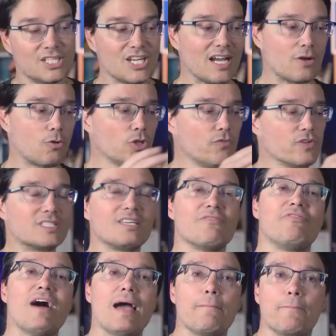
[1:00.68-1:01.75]
Já que quando você
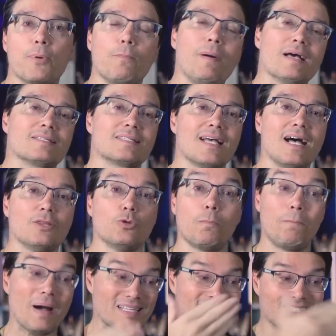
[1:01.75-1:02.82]
vai para o passado, o
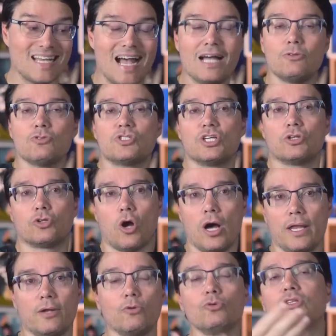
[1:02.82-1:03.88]
passado se
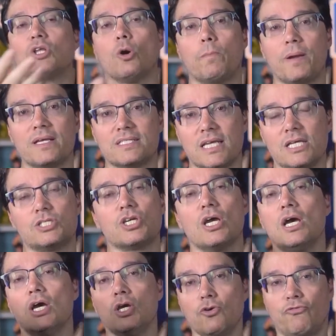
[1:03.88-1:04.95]
torna o teu presente
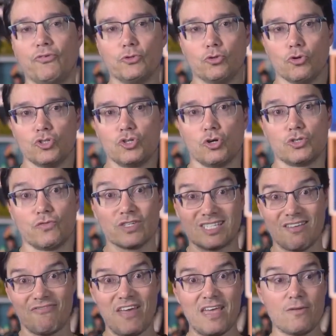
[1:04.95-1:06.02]
e o futuro de onde
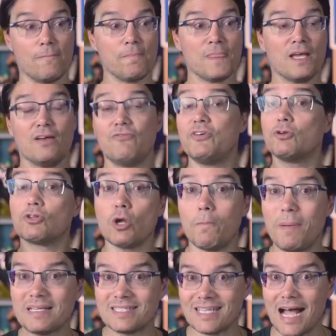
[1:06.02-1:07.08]
você veio vira o teu
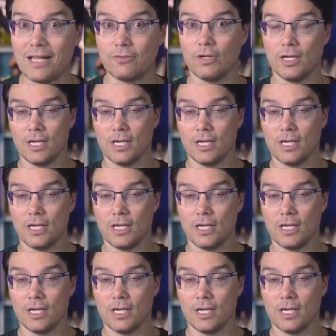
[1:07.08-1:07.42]
passado.